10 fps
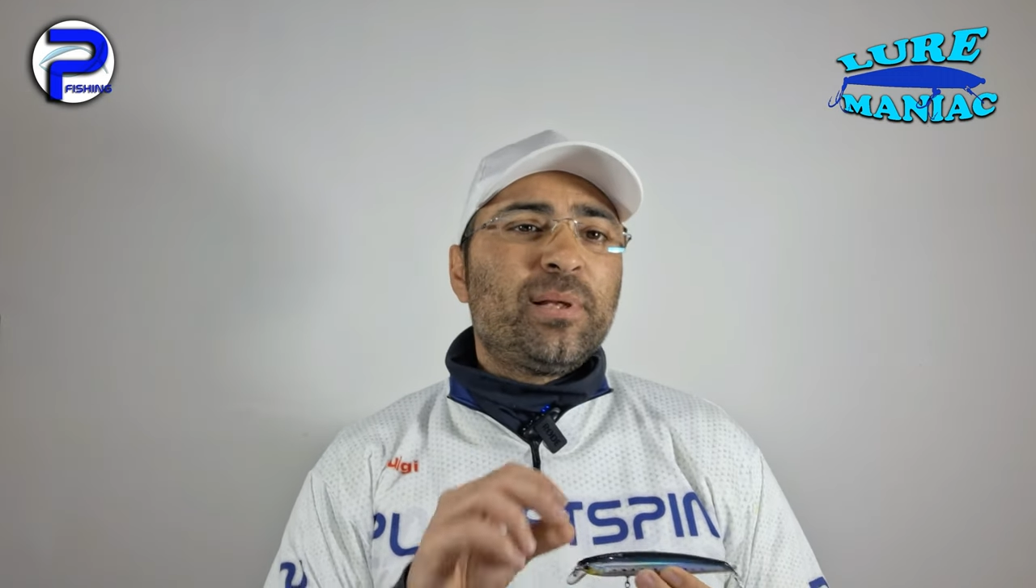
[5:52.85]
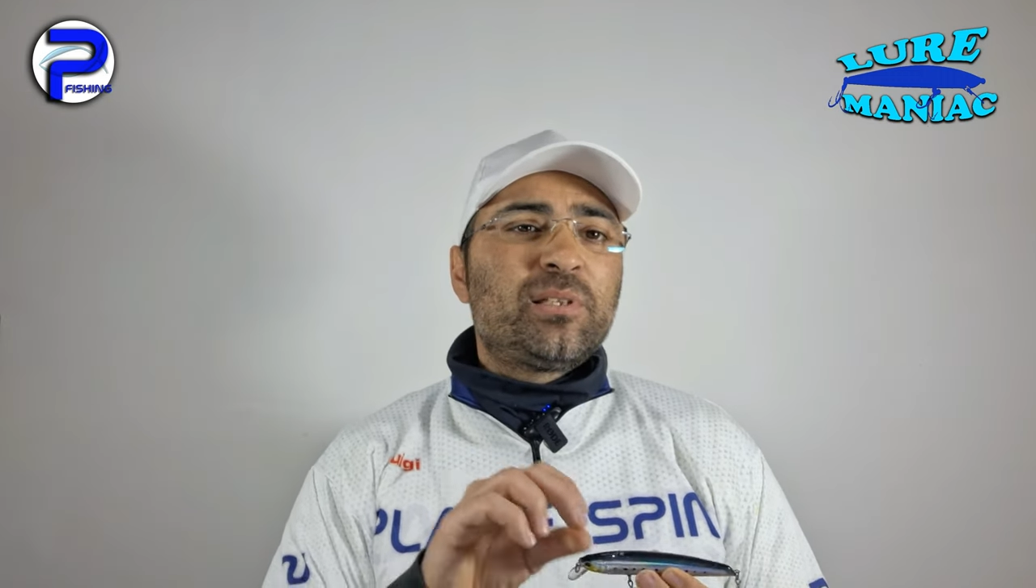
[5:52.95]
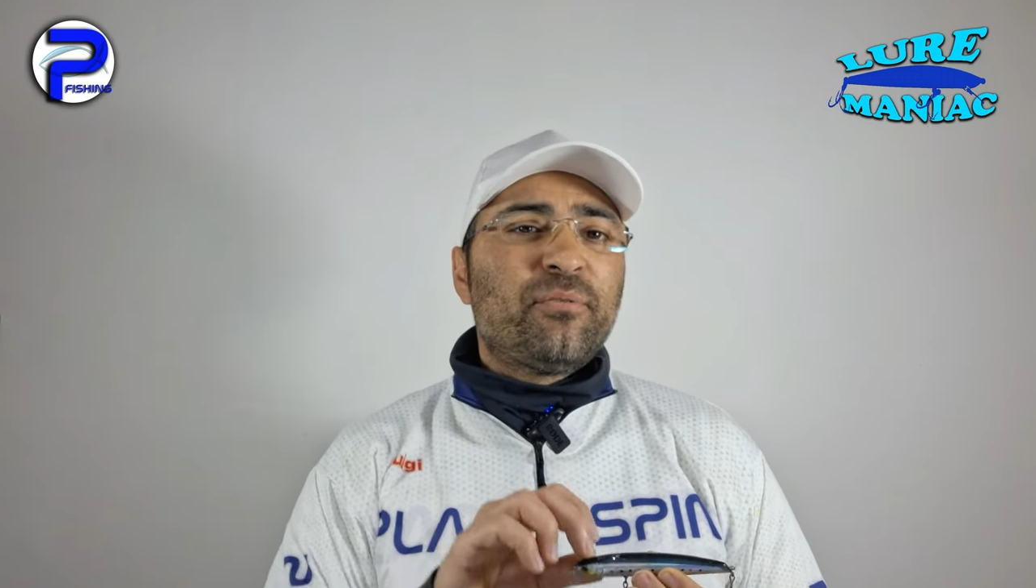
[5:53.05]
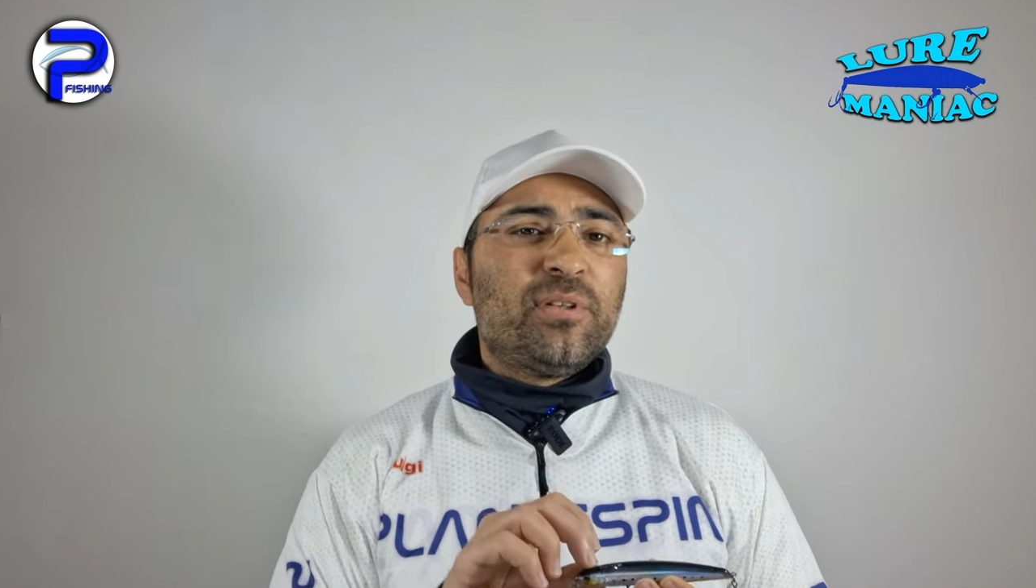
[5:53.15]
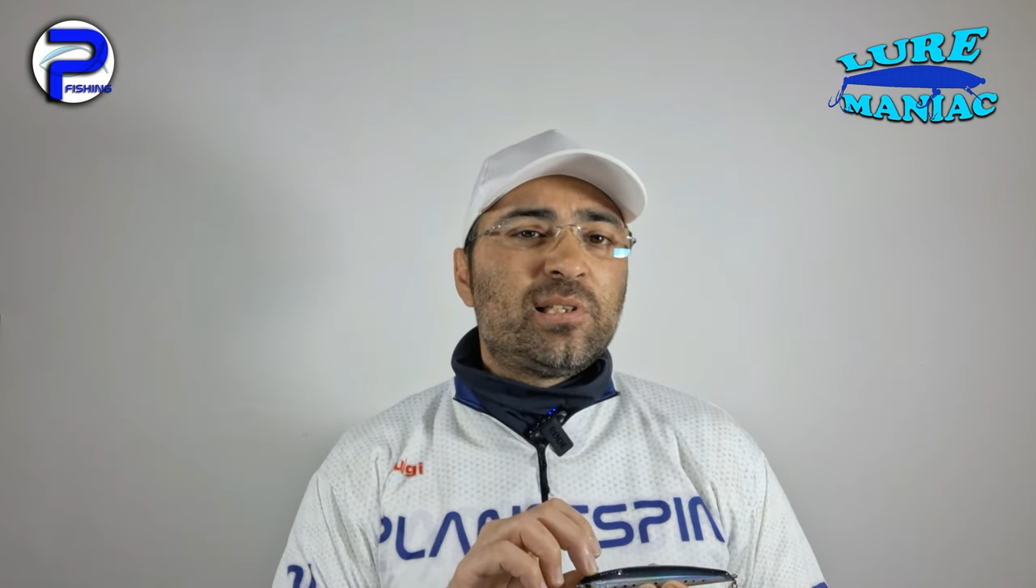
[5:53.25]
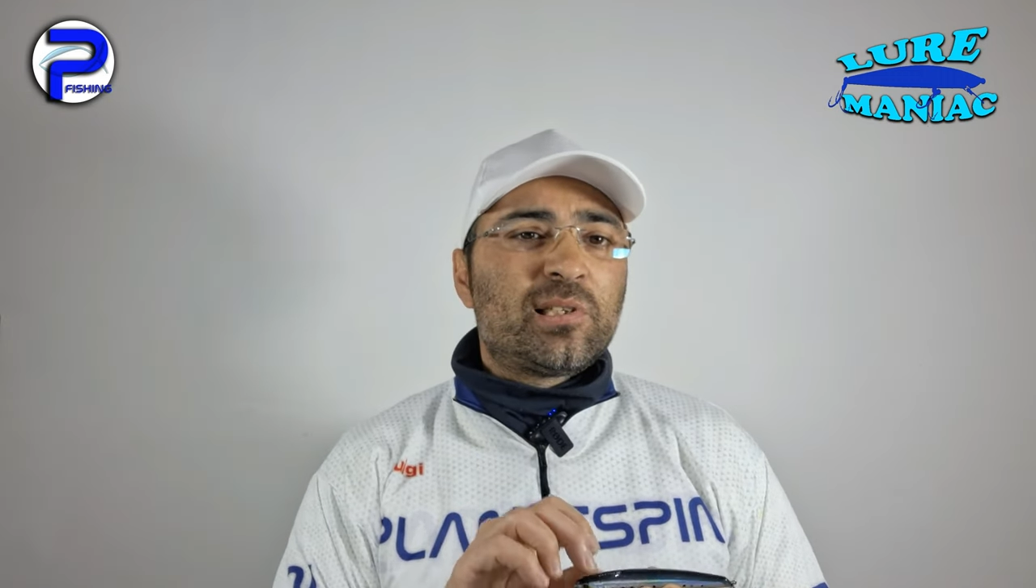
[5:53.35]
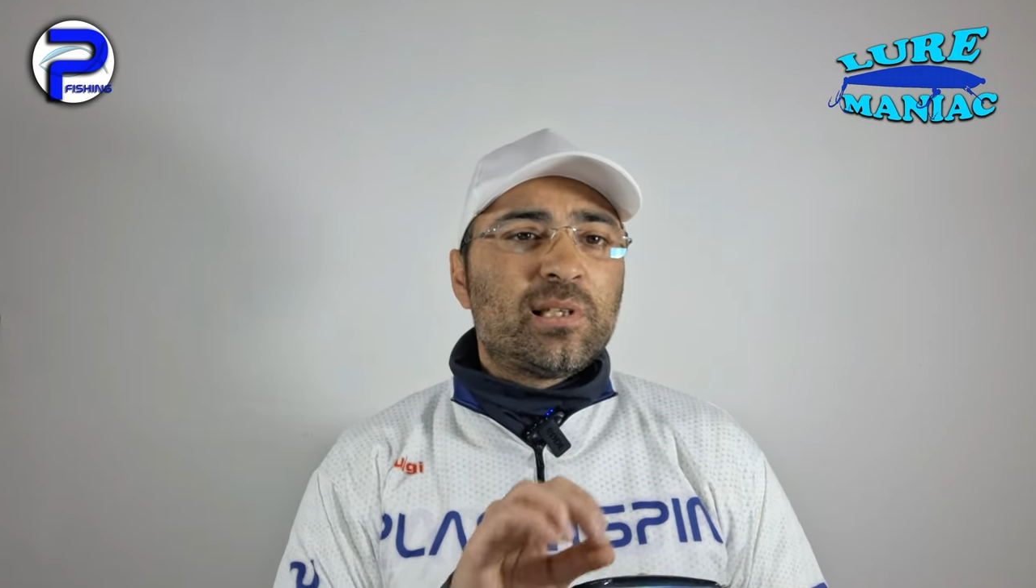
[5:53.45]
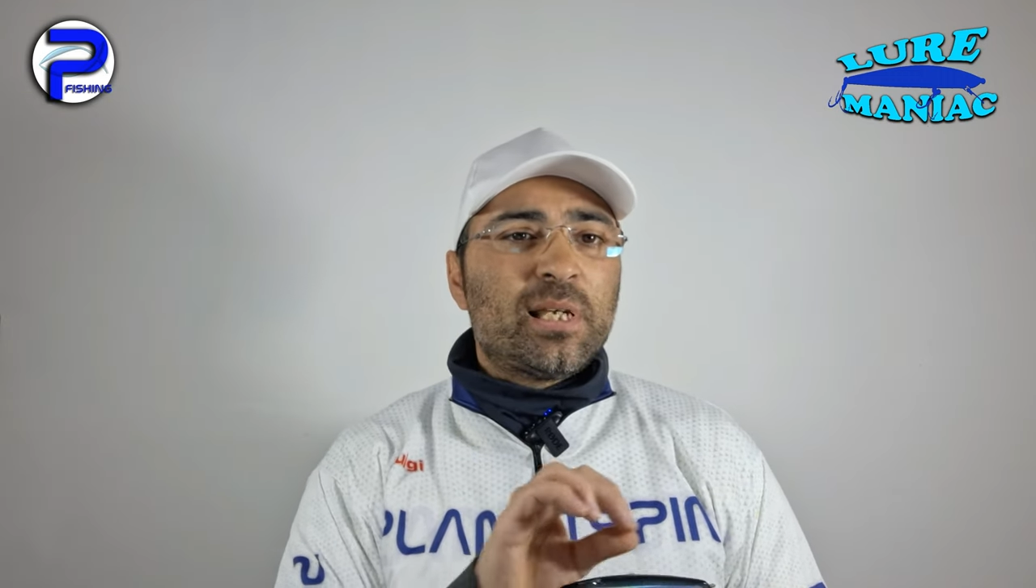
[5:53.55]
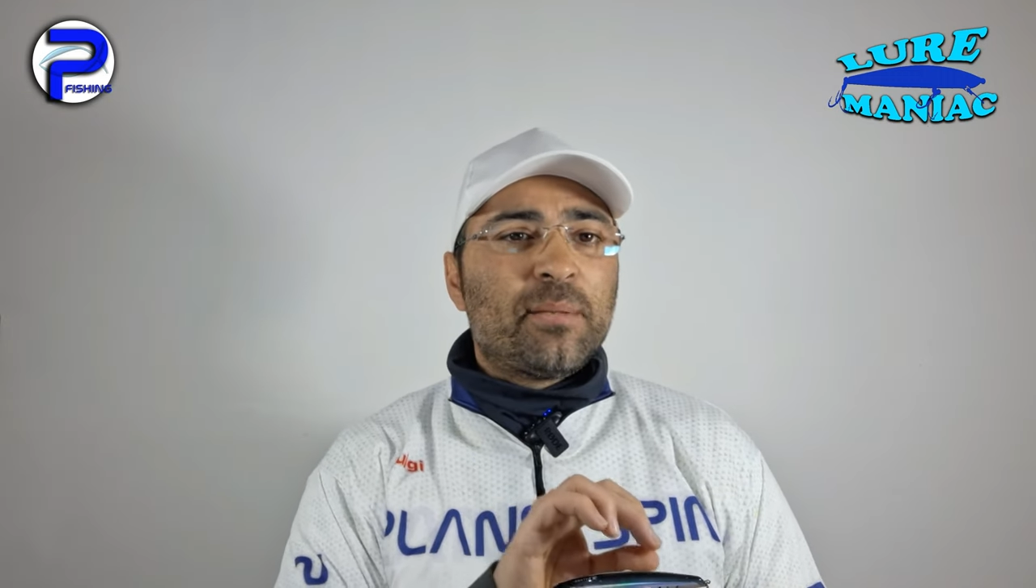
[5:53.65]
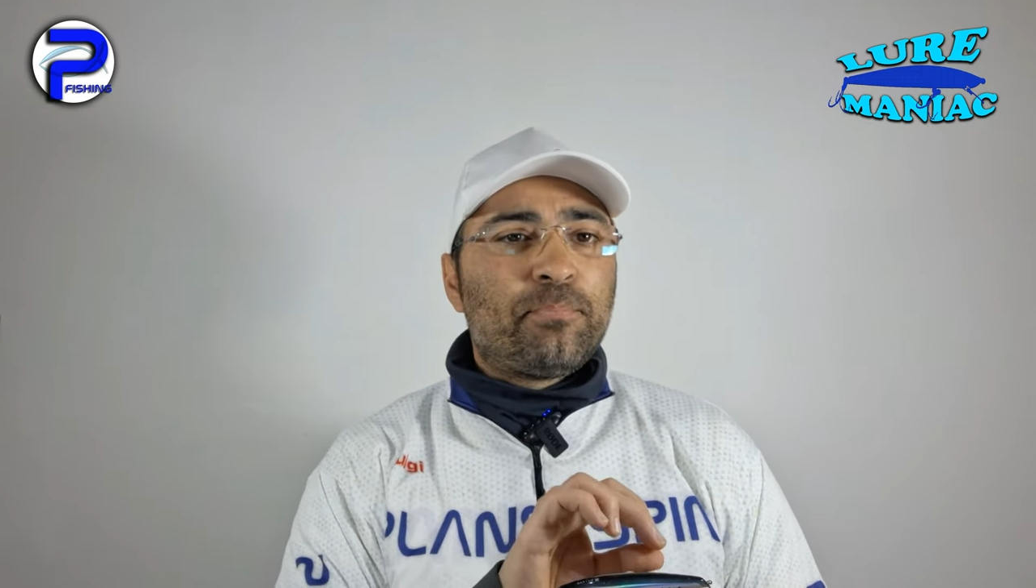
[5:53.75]
pesi
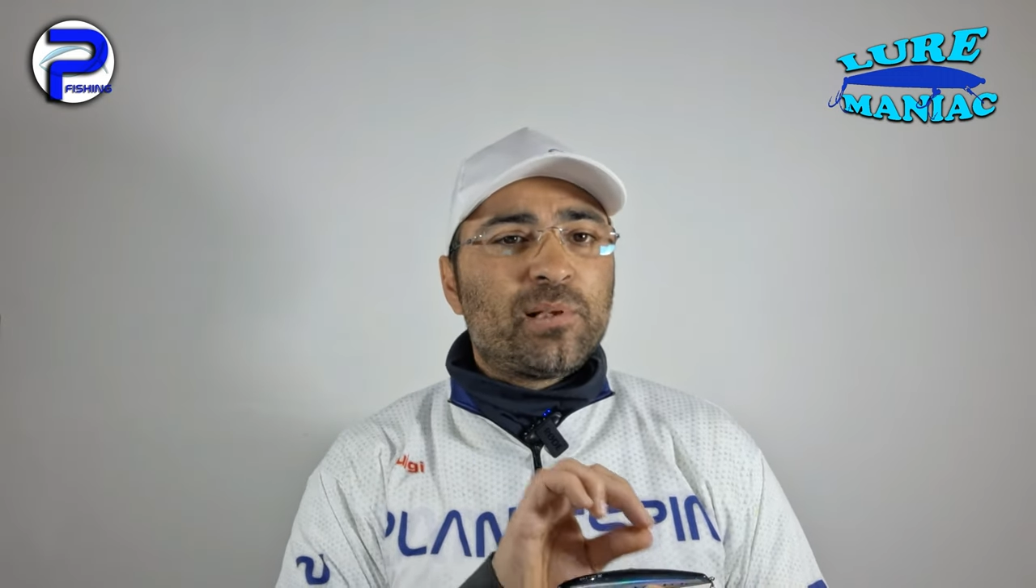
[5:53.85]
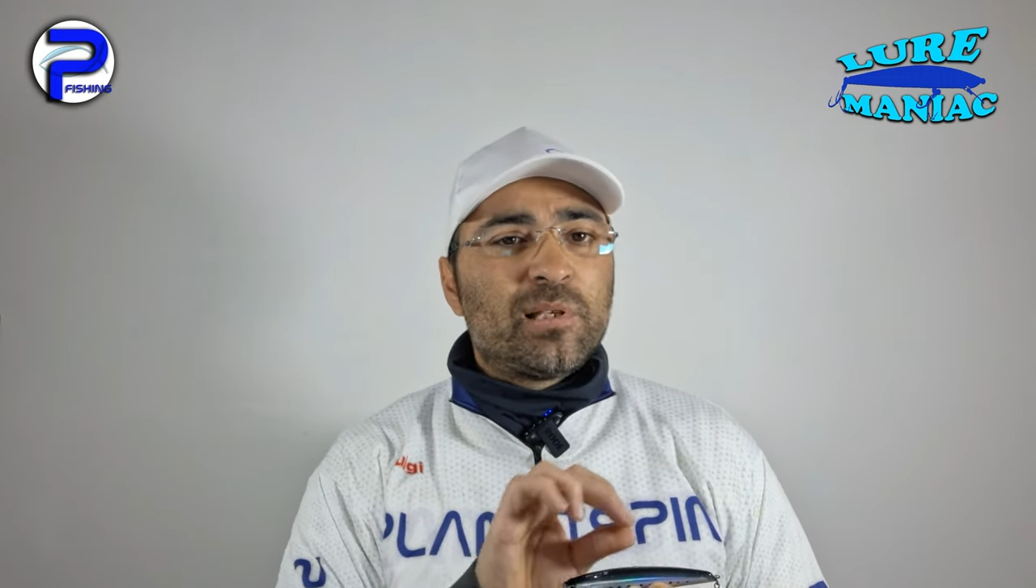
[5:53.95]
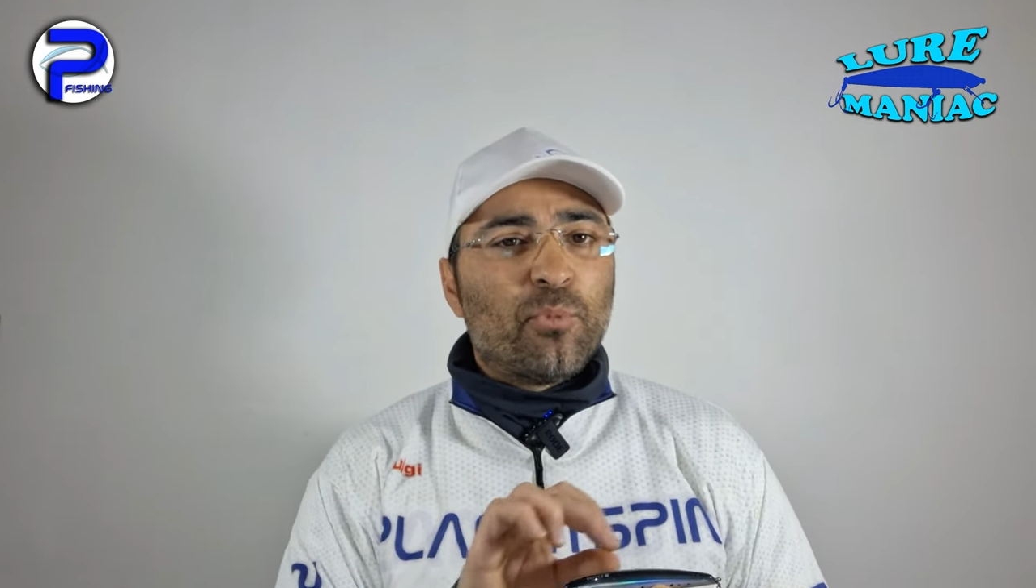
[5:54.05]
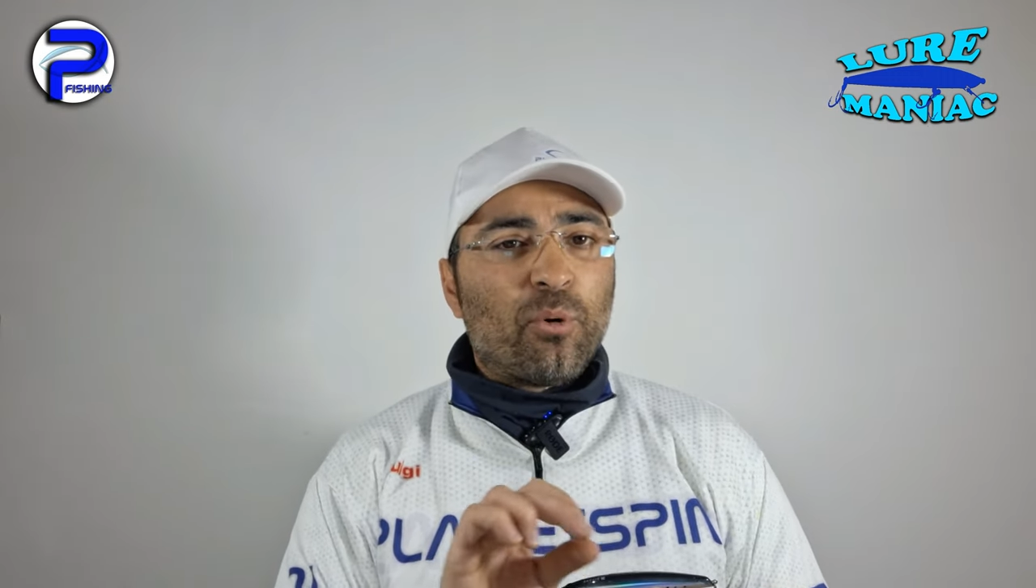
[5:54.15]
fissi e pesi